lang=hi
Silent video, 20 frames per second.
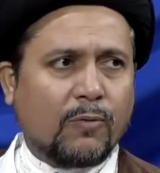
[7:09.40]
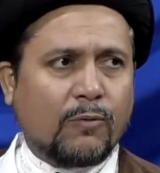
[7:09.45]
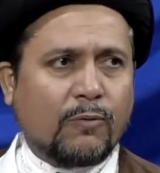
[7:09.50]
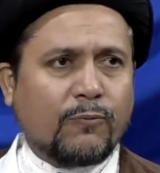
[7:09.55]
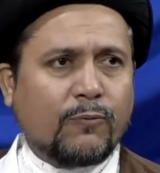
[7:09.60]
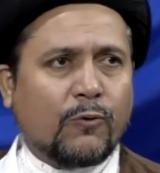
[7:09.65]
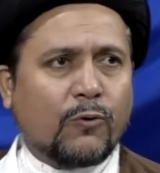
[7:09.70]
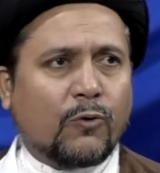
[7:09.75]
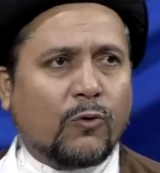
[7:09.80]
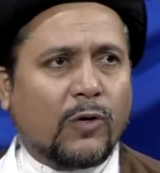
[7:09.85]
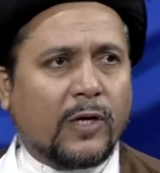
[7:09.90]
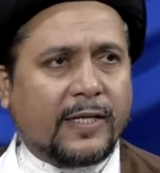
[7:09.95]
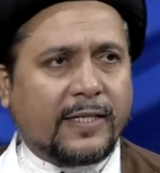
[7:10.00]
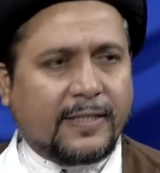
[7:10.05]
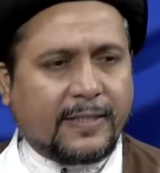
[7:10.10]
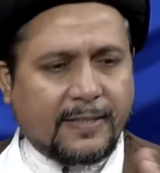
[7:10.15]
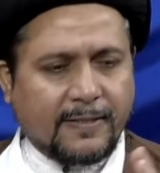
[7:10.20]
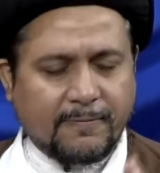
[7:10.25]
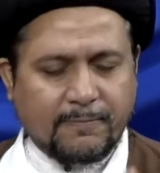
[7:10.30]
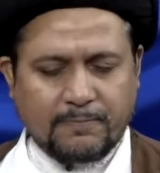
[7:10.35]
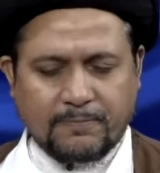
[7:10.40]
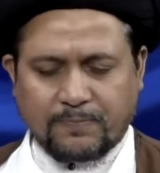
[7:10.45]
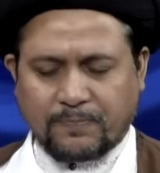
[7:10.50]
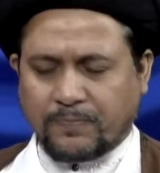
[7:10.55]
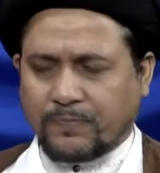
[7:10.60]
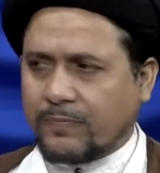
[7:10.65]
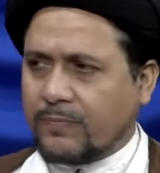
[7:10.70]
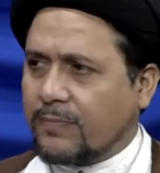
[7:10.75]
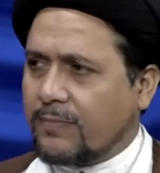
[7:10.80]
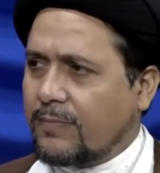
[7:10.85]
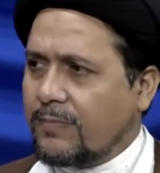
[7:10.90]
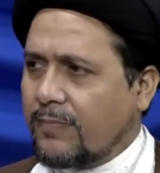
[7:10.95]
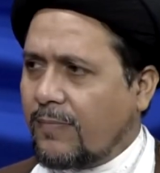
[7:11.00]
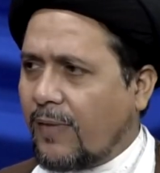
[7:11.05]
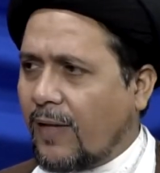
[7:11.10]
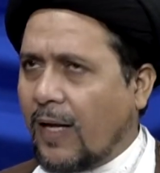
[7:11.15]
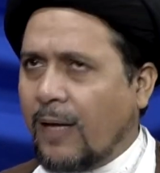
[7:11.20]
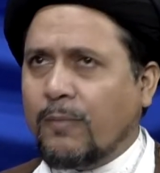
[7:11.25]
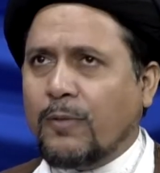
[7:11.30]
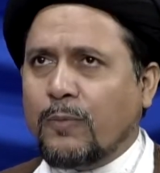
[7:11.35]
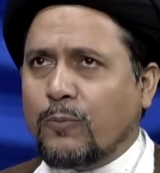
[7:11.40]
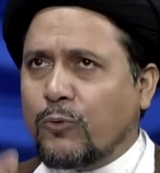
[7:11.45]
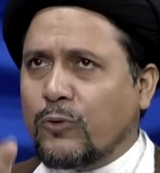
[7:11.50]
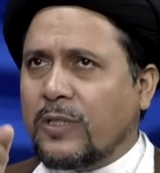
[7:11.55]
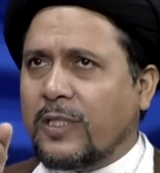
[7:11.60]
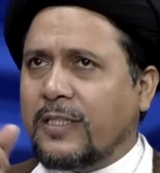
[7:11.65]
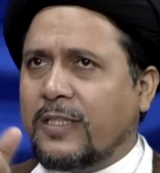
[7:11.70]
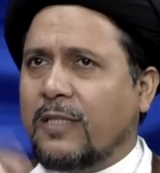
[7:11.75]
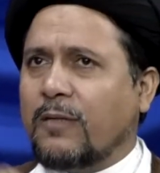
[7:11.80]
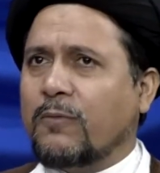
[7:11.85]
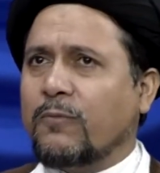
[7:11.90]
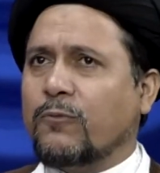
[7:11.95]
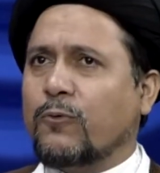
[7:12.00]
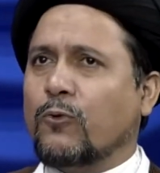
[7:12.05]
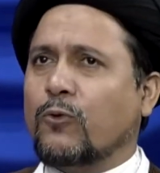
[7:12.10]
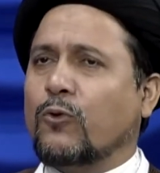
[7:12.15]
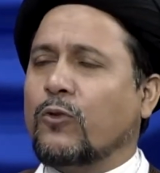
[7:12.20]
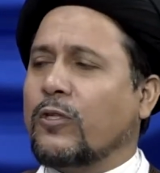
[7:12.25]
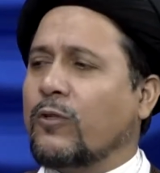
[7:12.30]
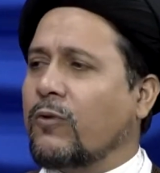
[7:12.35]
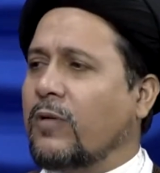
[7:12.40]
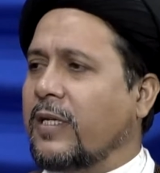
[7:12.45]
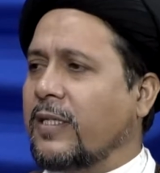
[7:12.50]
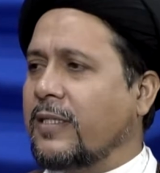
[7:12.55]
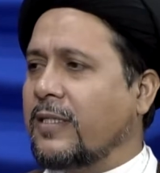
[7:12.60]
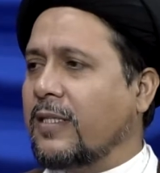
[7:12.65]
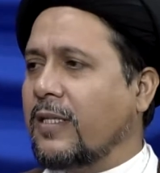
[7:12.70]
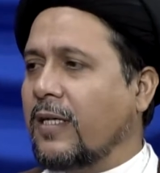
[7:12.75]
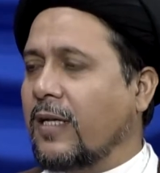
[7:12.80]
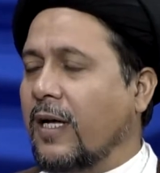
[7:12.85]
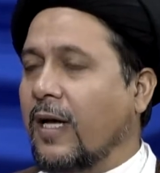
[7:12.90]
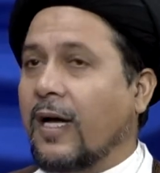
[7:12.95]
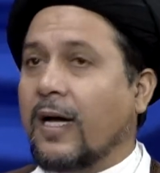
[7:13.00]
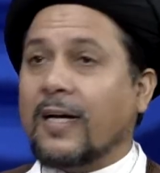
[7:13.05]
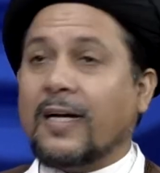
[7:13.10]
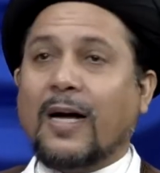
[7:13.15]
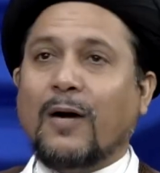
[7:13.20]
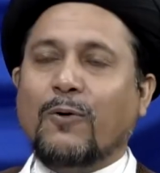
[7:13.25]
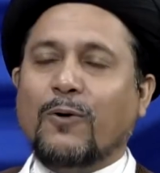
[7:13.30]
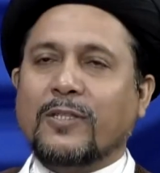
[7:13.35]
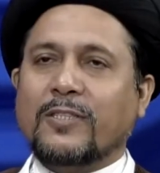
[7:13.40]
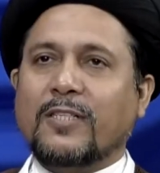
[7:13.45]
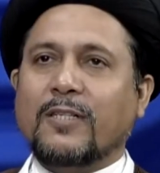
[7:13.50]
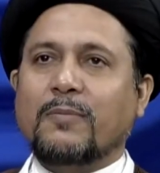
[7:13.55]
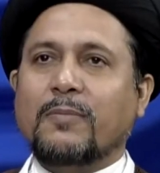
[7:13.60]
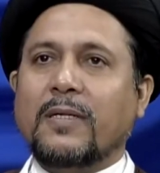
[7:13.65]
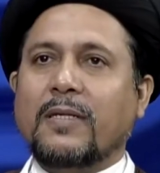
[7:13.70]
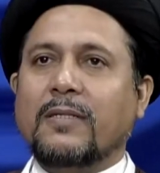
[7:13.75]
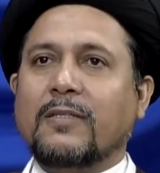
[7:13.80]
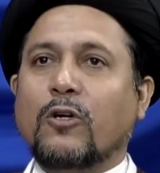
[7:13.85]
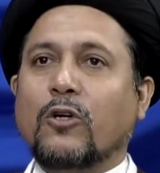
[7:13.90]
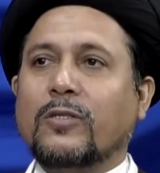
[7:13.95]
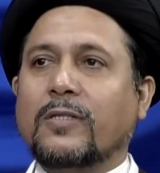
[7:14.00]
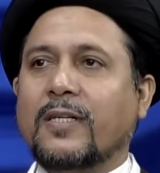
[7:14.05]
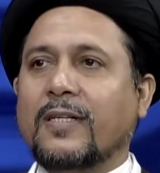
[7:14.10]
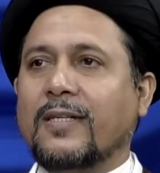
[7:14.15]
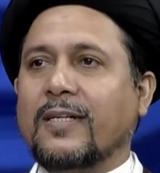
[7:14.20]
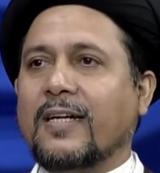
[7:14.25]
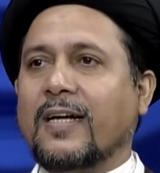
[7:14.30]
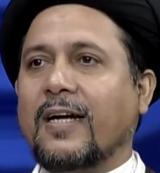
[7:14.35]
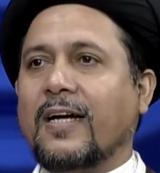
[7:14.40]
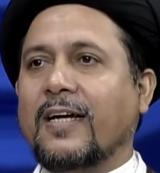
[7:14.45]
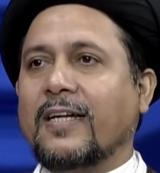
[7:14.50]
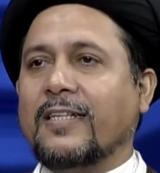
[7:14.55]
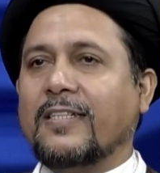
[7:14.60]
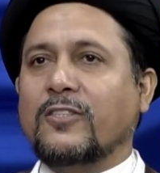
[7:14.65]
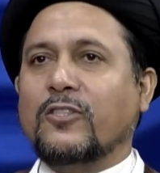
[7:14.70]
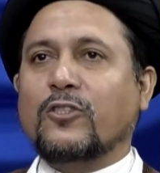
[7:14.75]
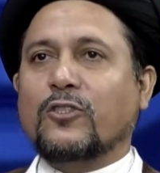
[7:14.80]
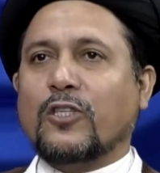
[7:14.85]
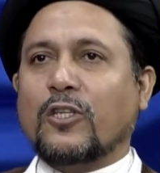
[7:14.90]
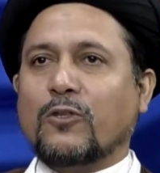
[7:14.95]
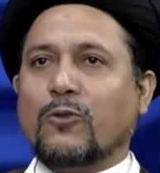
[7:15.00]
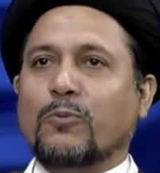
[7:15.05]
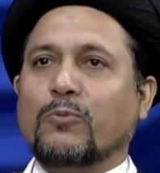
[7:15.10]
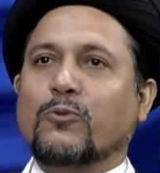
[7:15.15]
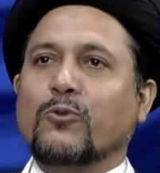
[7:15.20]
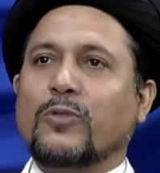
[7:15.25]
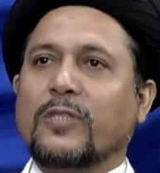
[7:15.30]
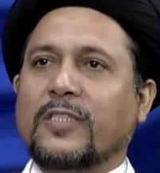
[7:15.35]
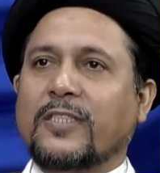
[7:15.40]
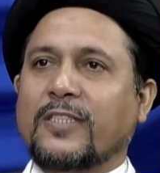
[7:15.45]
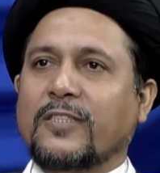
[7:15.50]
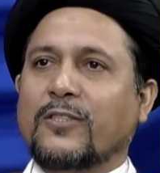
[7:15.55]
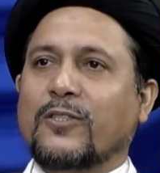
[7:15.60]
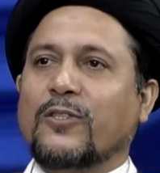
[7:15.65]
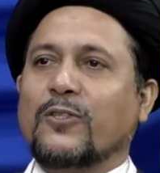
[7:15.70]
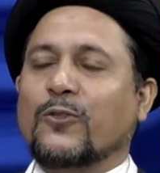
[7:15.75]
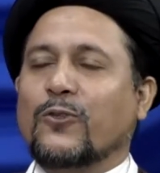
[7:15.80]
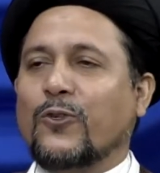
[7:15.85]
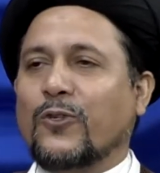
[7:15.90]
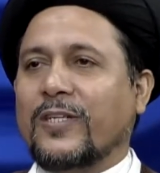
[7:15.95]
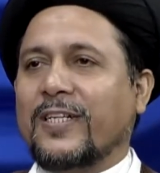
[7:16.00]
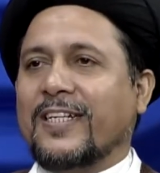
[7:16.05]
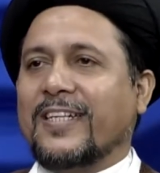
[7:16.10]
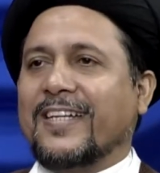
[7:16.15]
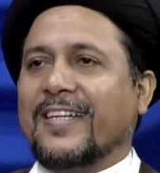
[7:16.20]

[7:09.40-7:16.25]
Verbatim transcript: वो फ़ोटो लगी हैं हमने पूछा ये फोटो क्यों लगी है कहा वो असल में डॉक्टर ने कहा है कि जितना खूबसूरत चीज़ें देखोगे